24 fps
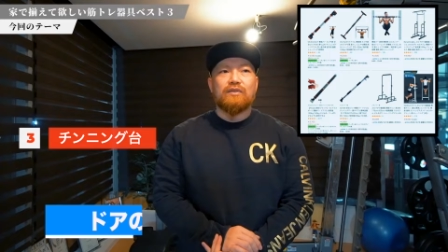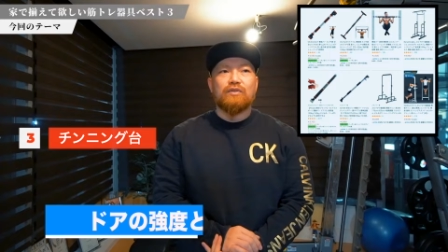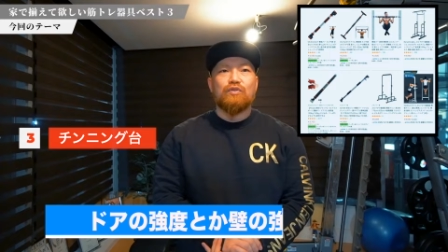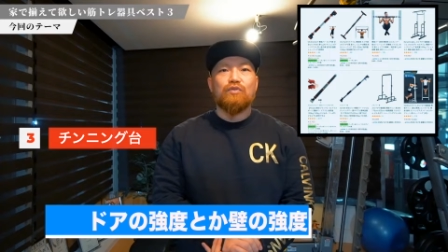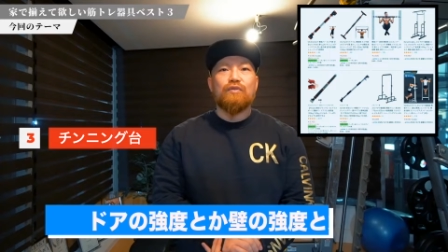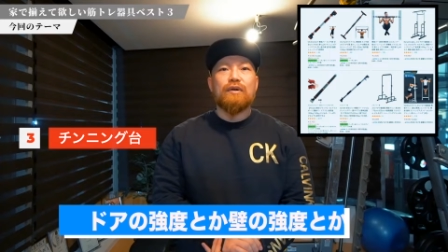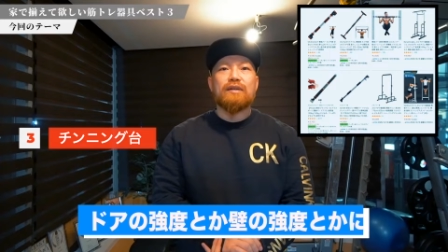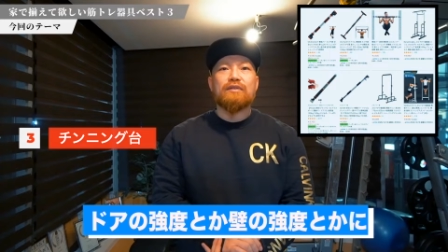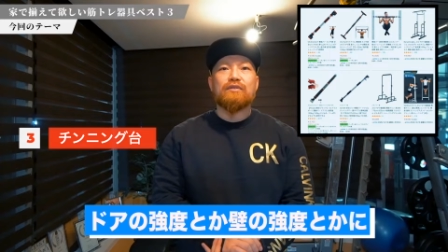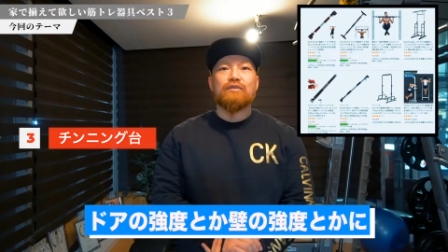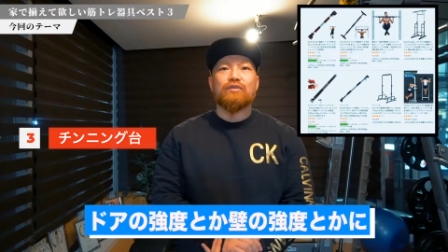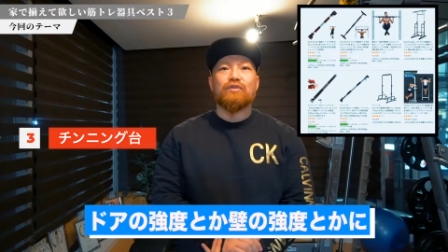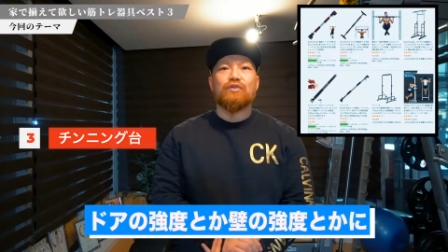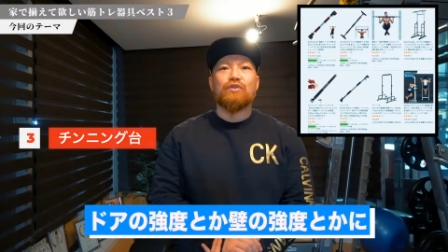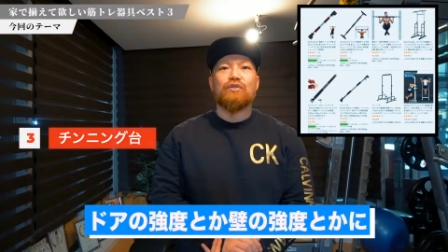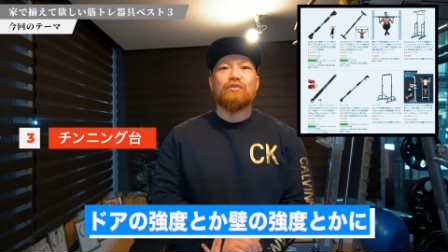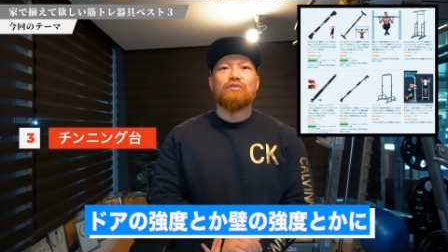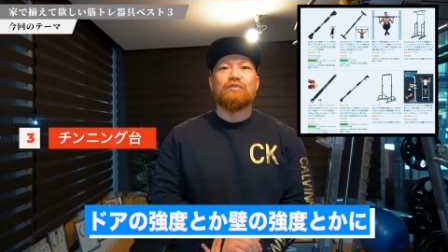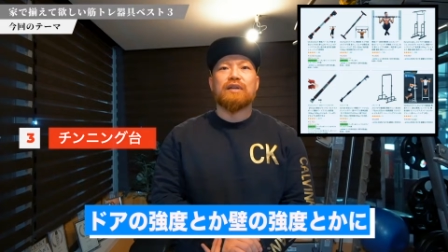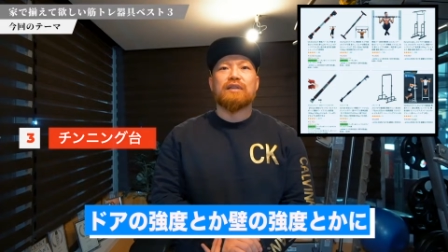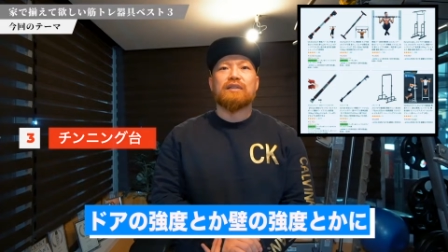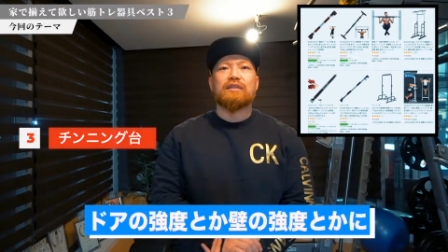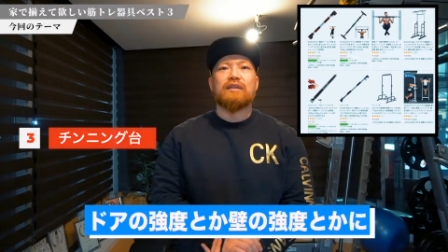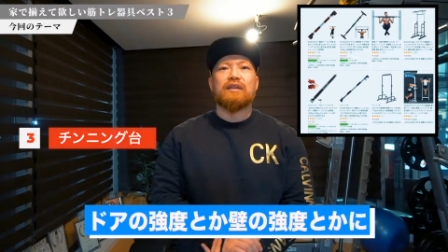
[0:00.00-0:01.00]
ドアの強
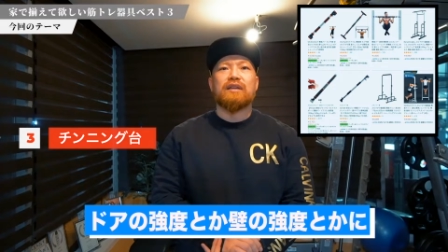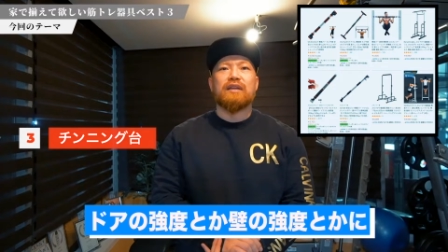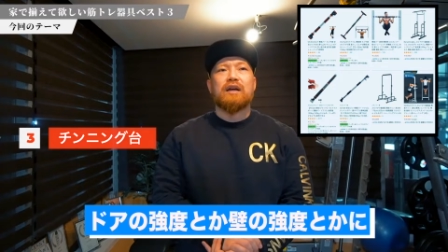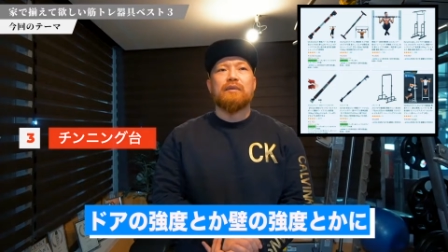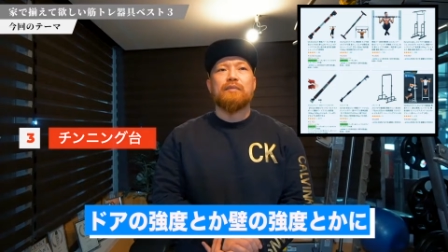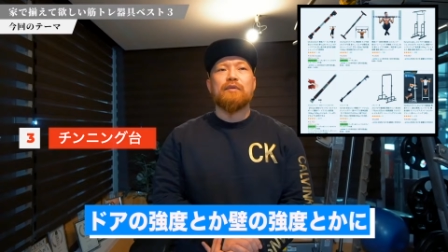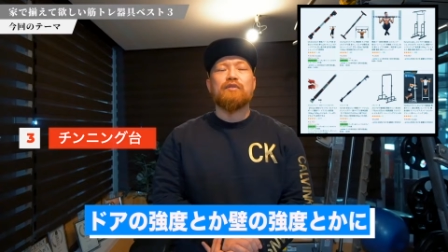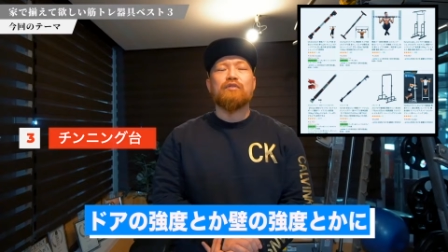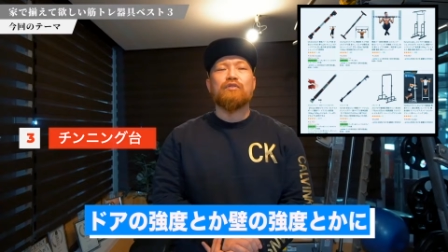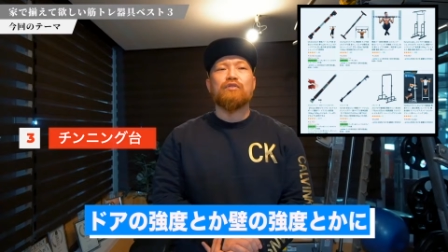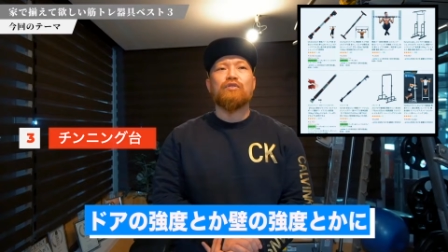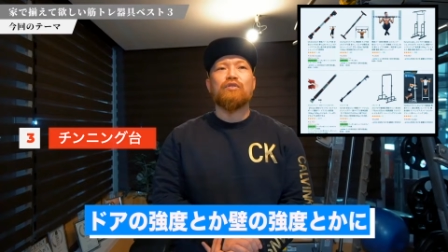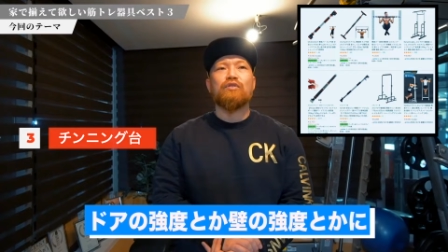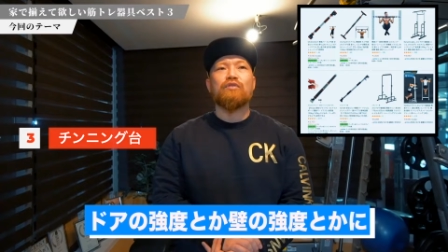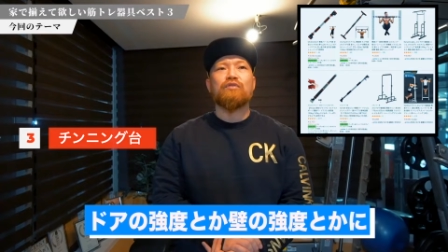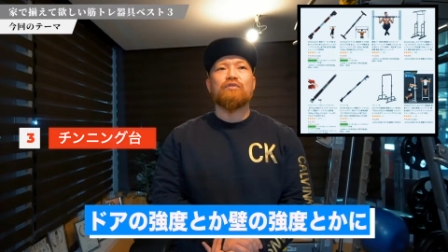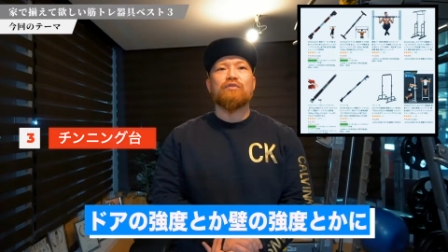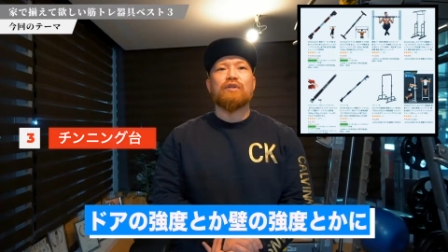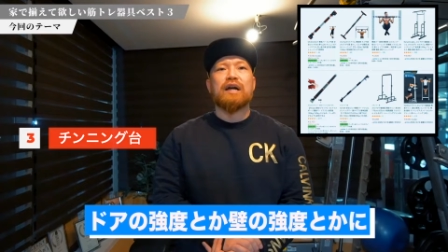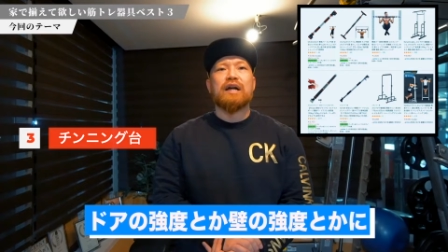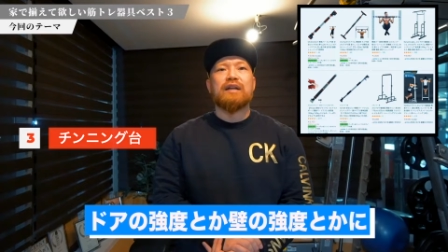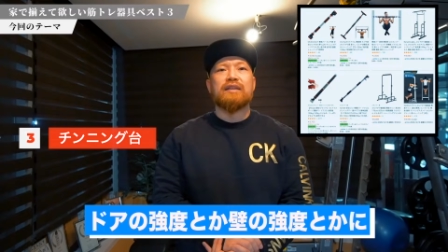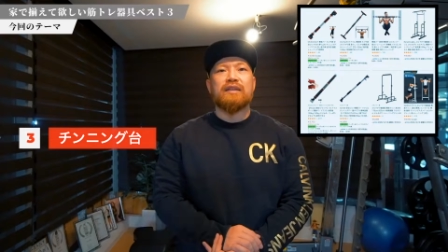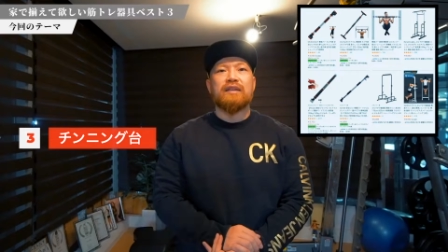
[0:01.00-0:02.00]
度だったり壁の強度
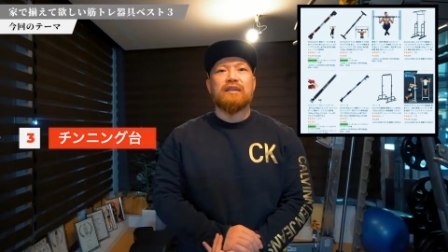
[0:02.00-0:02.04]
とか